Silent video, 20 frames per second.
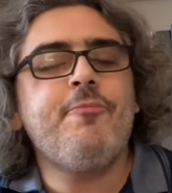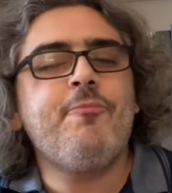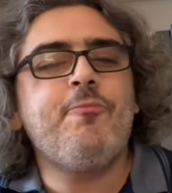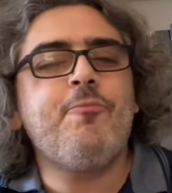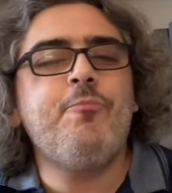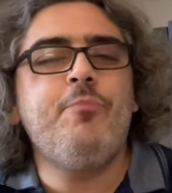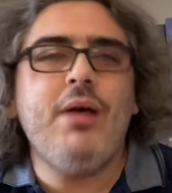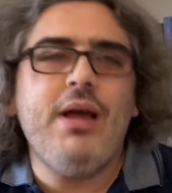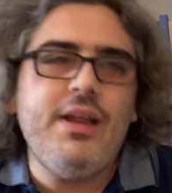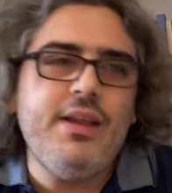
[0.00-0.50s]

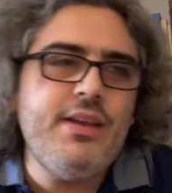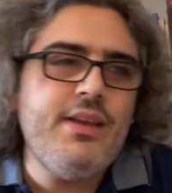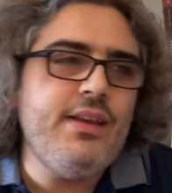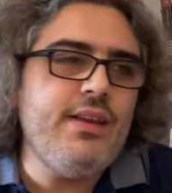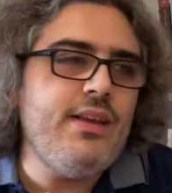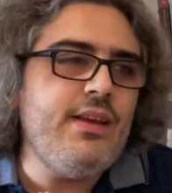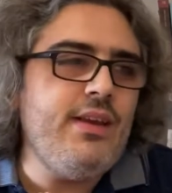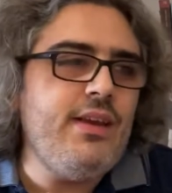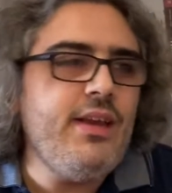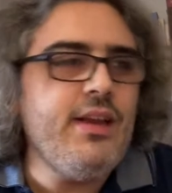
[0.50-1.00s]
Ben
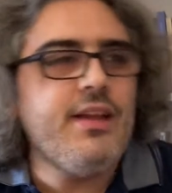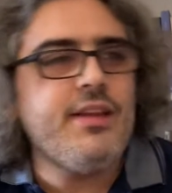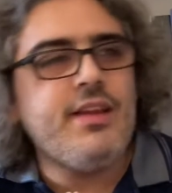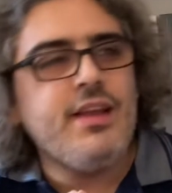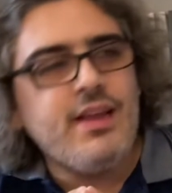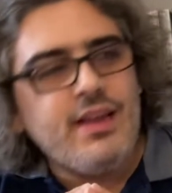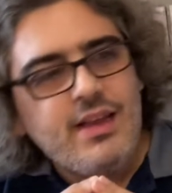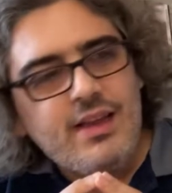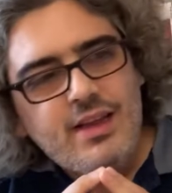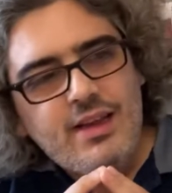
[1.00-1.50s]
yine
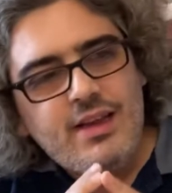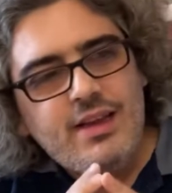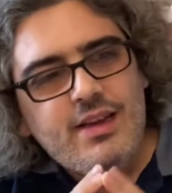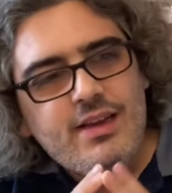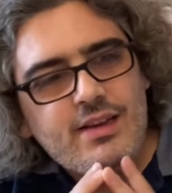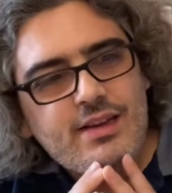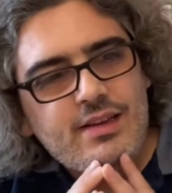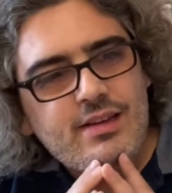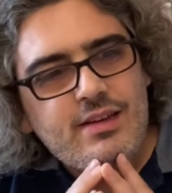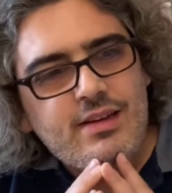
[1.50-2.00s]
de
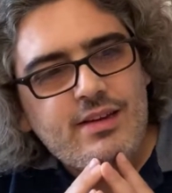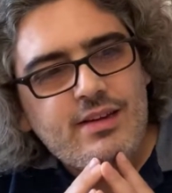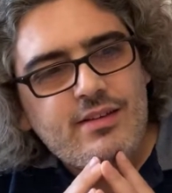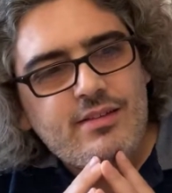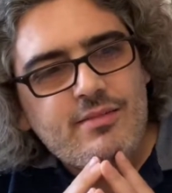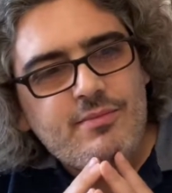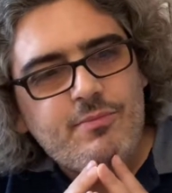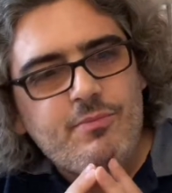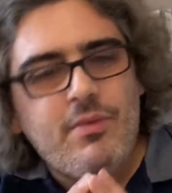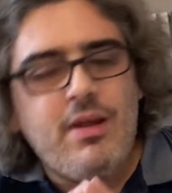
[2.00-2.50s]
e,
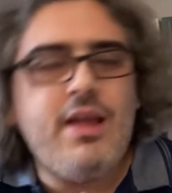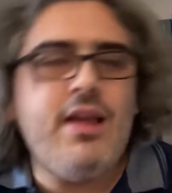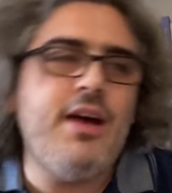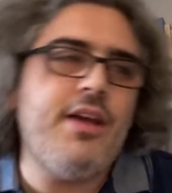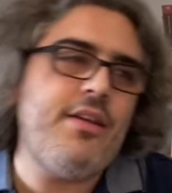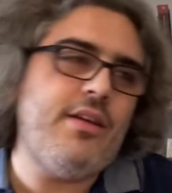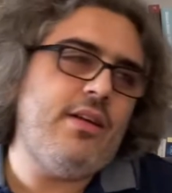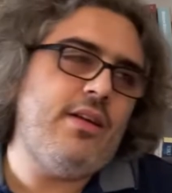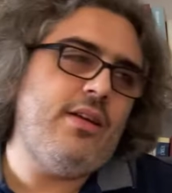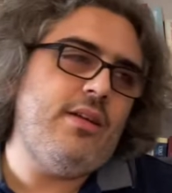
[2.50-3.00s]

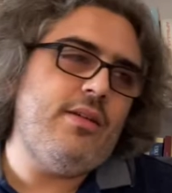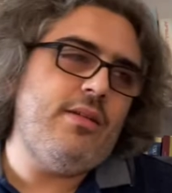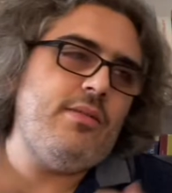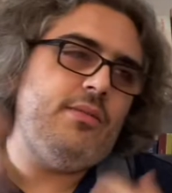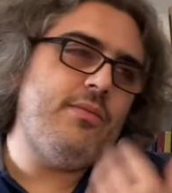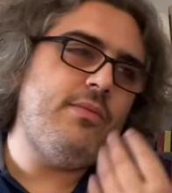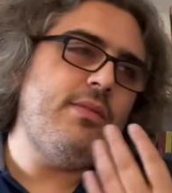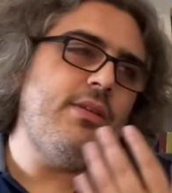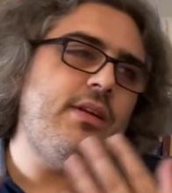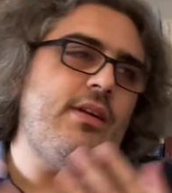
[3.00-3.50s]
eğer
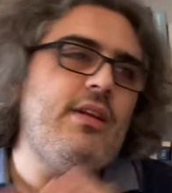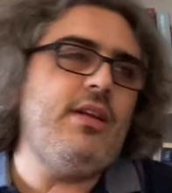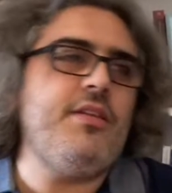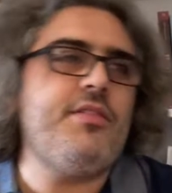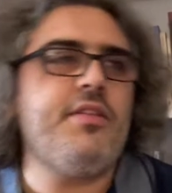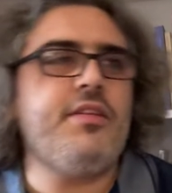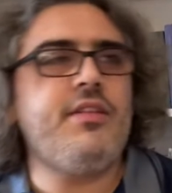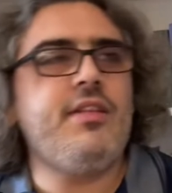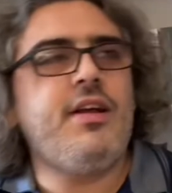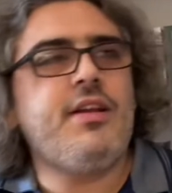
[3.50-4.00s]

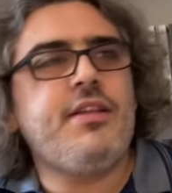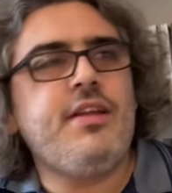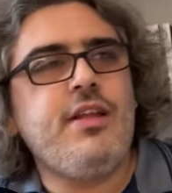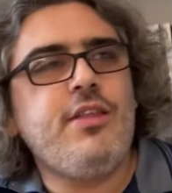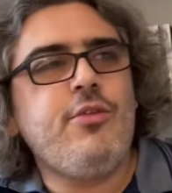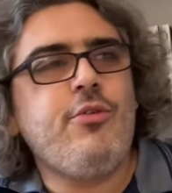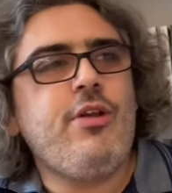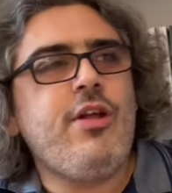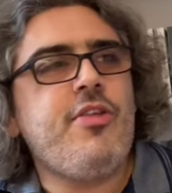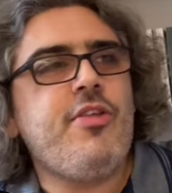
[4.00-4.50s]
klasiklerden
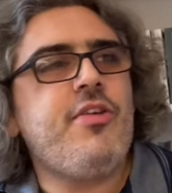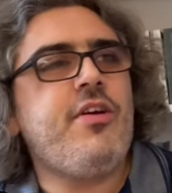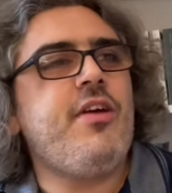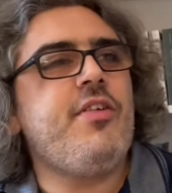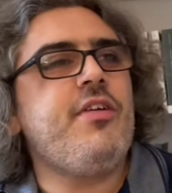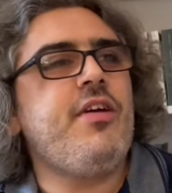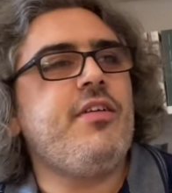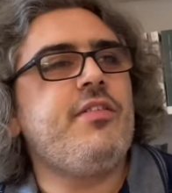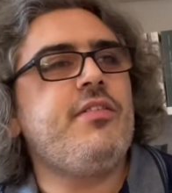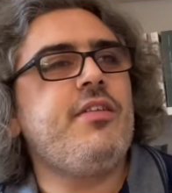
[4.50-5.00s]
yola
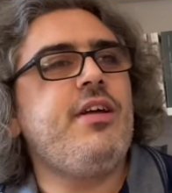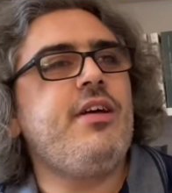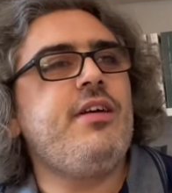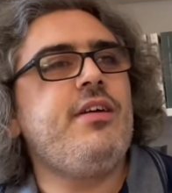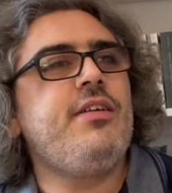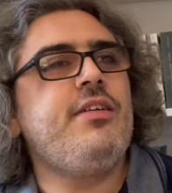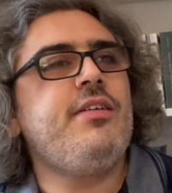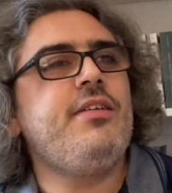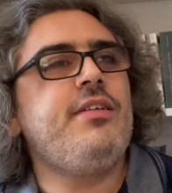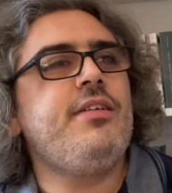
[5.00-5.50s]

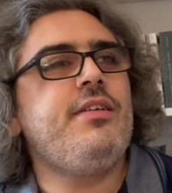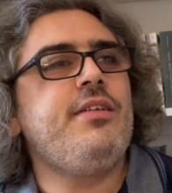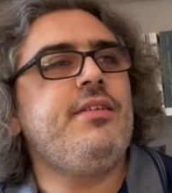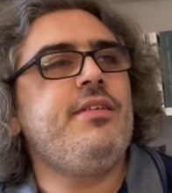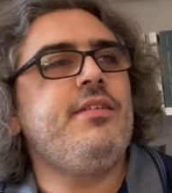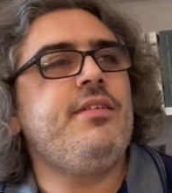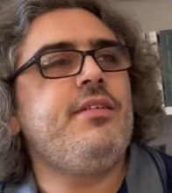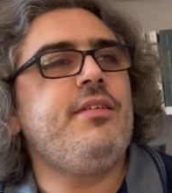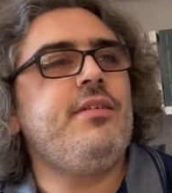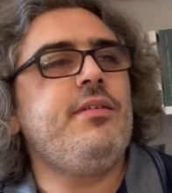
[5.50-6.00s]
çıkacaksak, e,
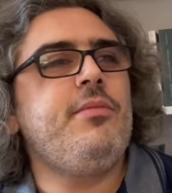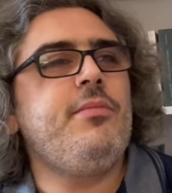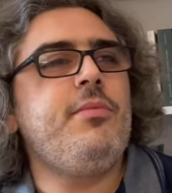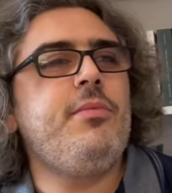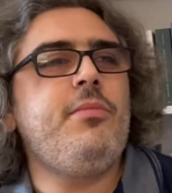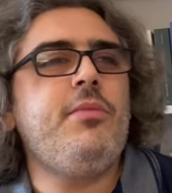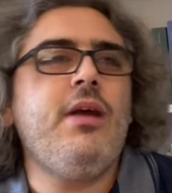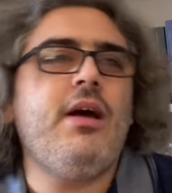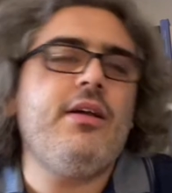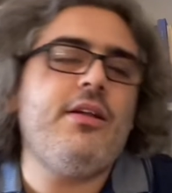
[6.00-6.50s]

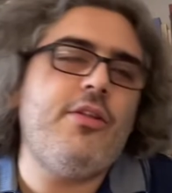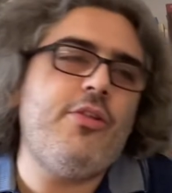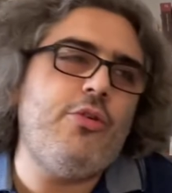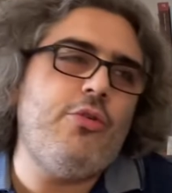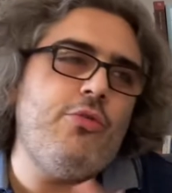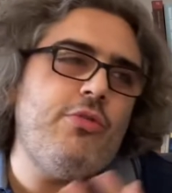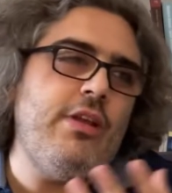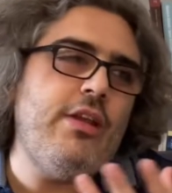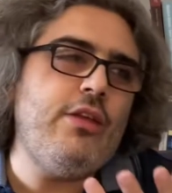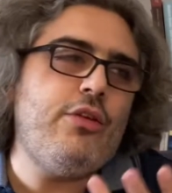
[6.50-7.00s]
yaklaşık
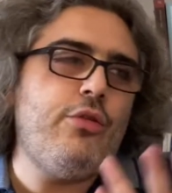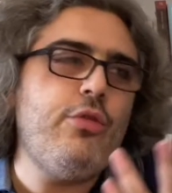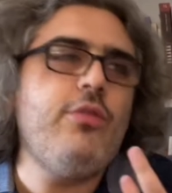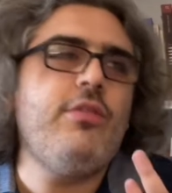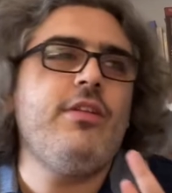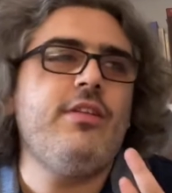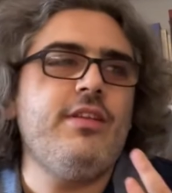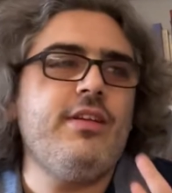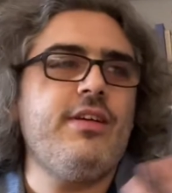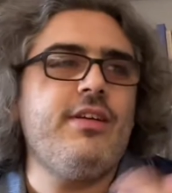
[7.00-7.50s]
150-200
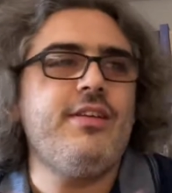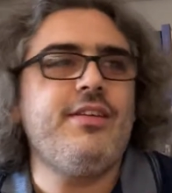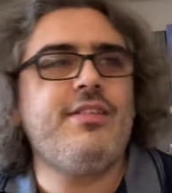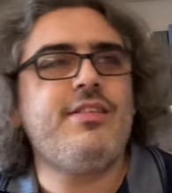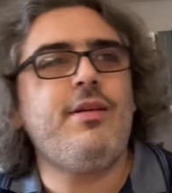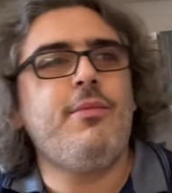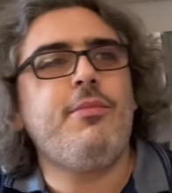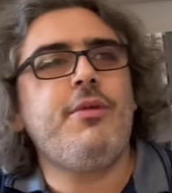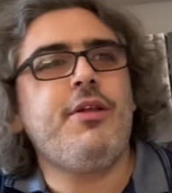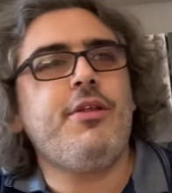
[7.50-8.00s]
yıllık
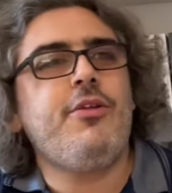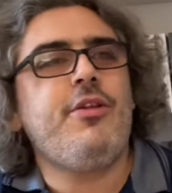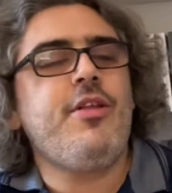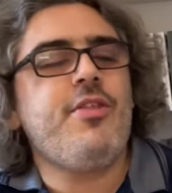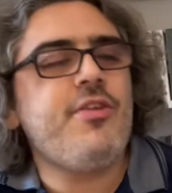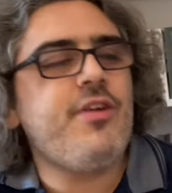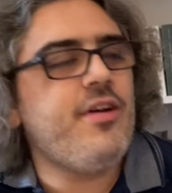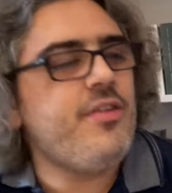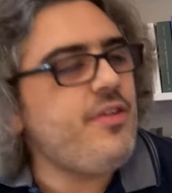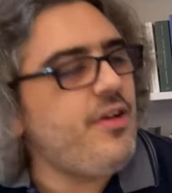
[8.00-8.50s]
kitaplardan yola
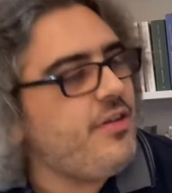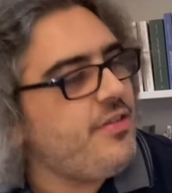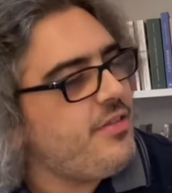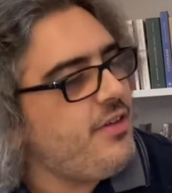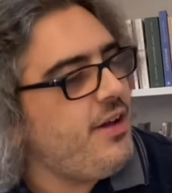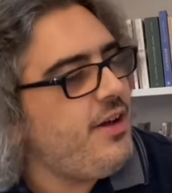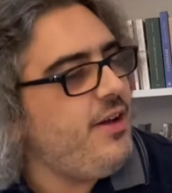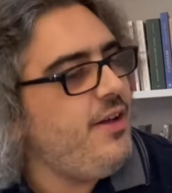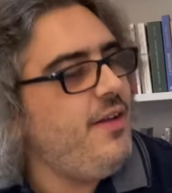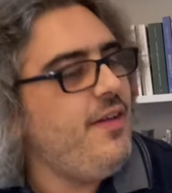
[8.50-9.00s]

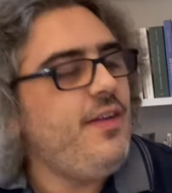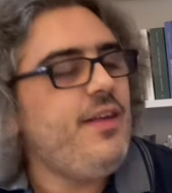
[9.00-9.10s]
çıkacaksak,